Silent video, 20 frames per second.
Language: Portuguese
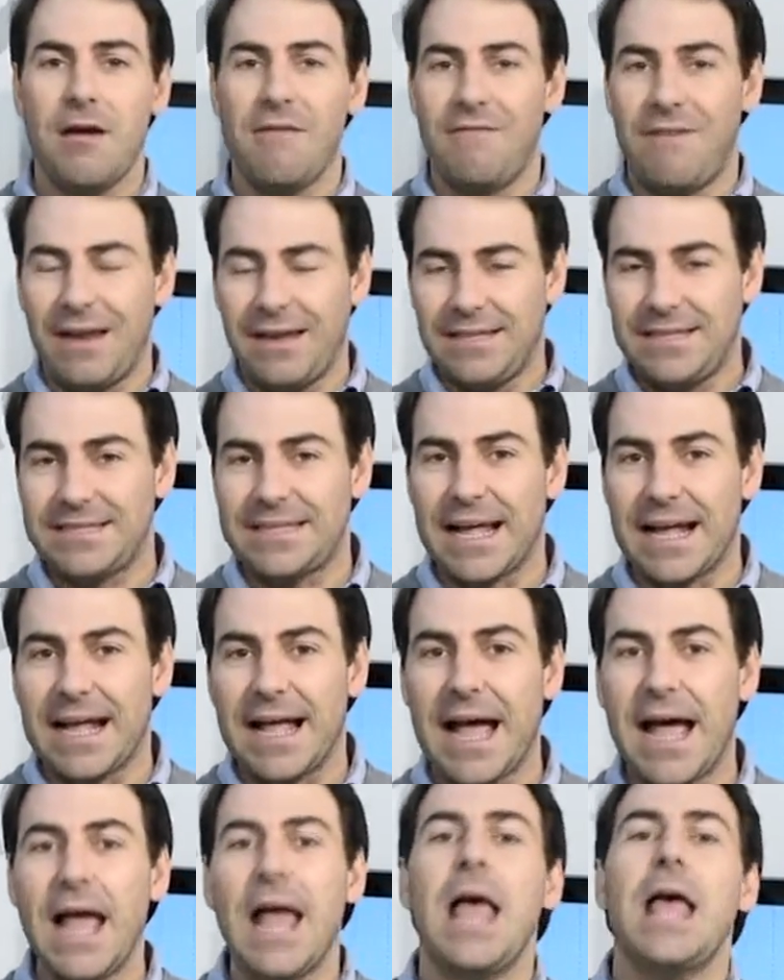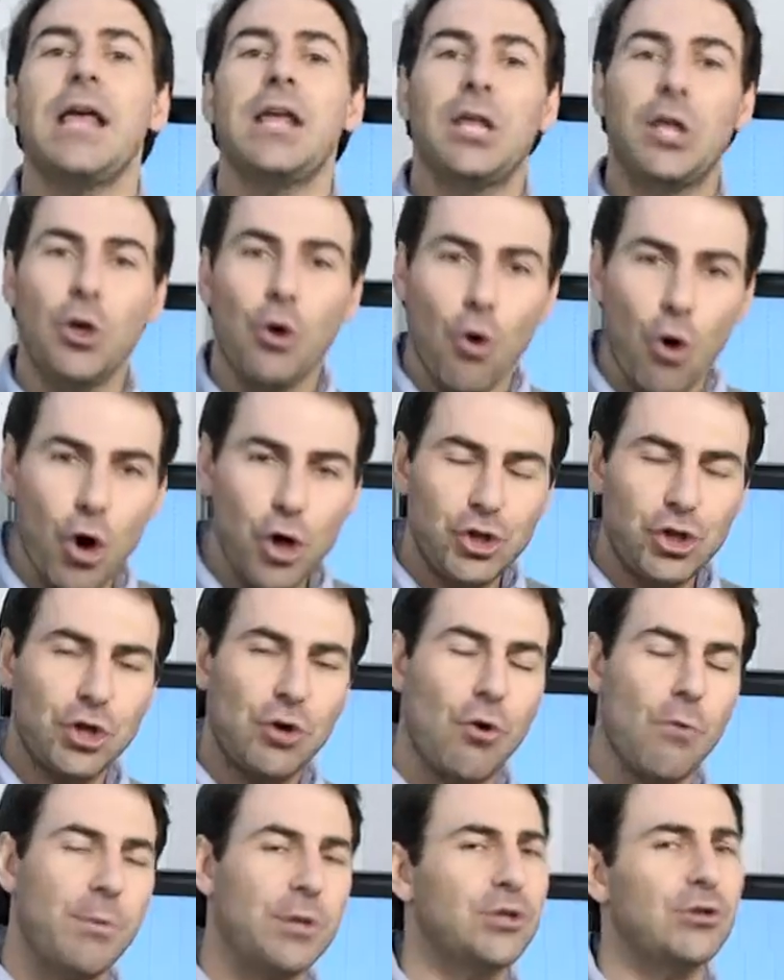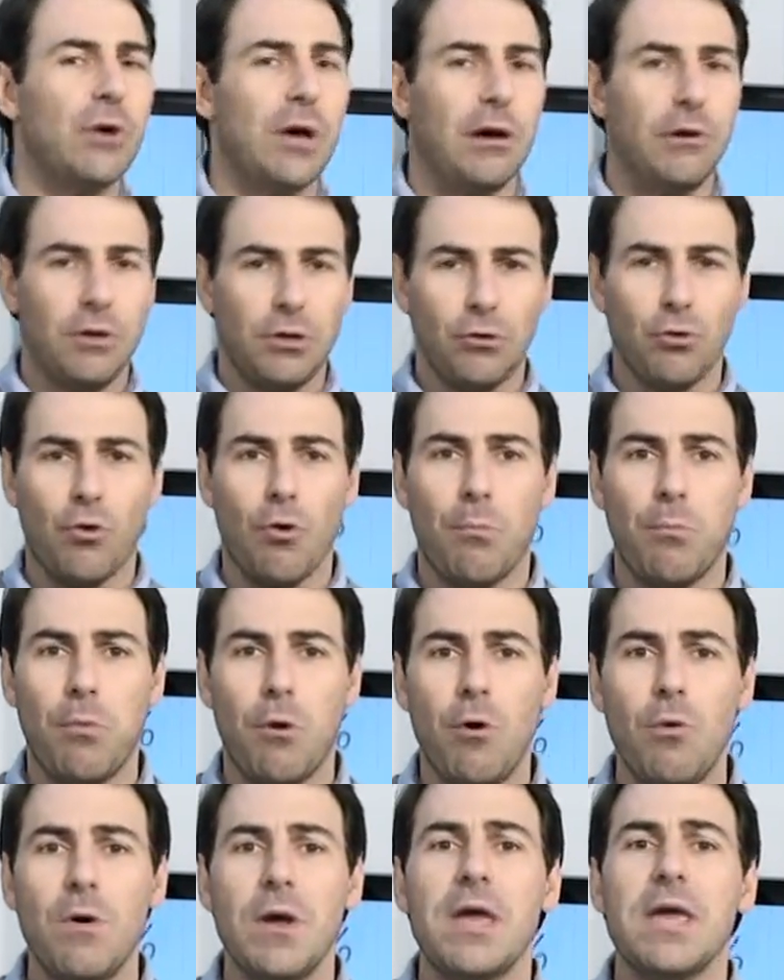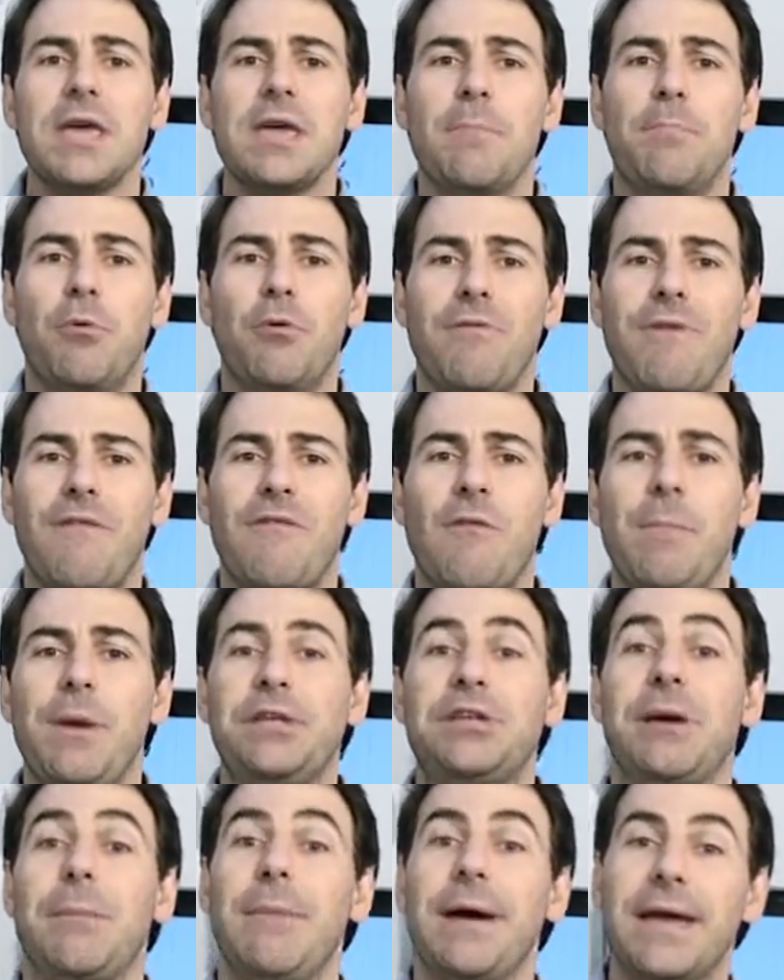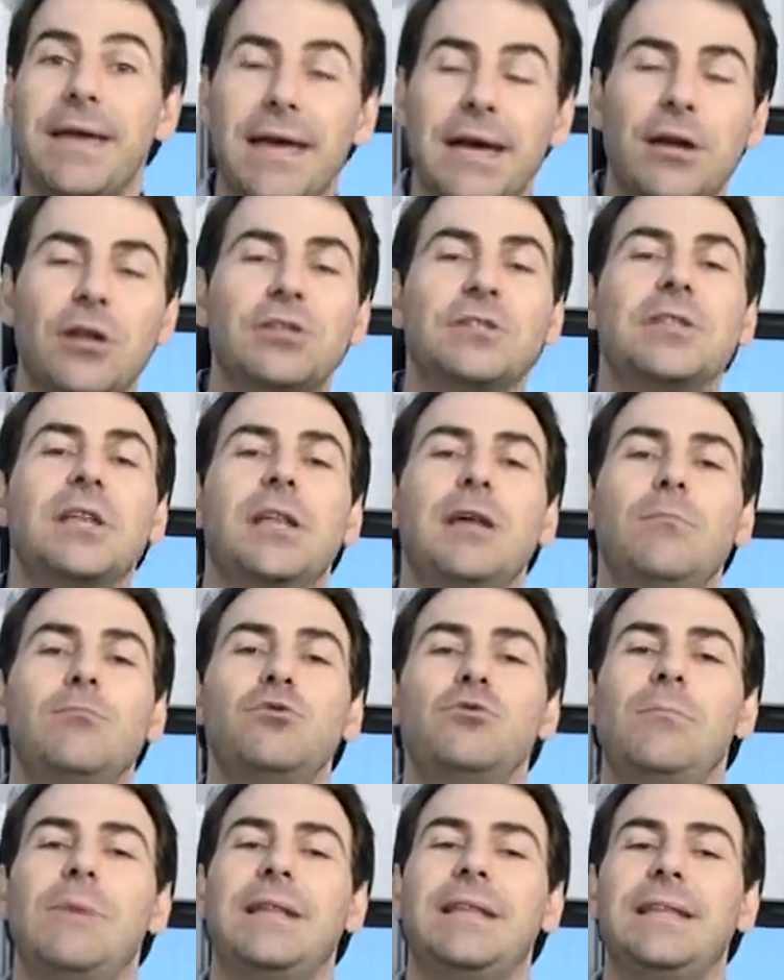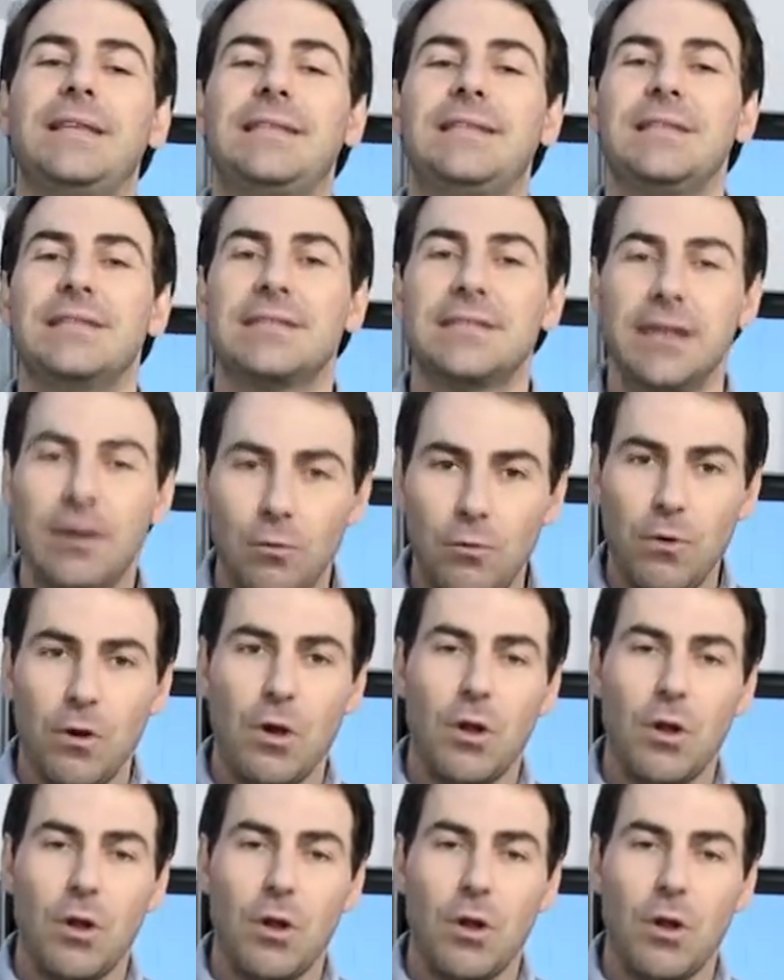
Vale destacar que hoje começou a reunião do Copom e provavelmente amanhã nós teremos uma decisão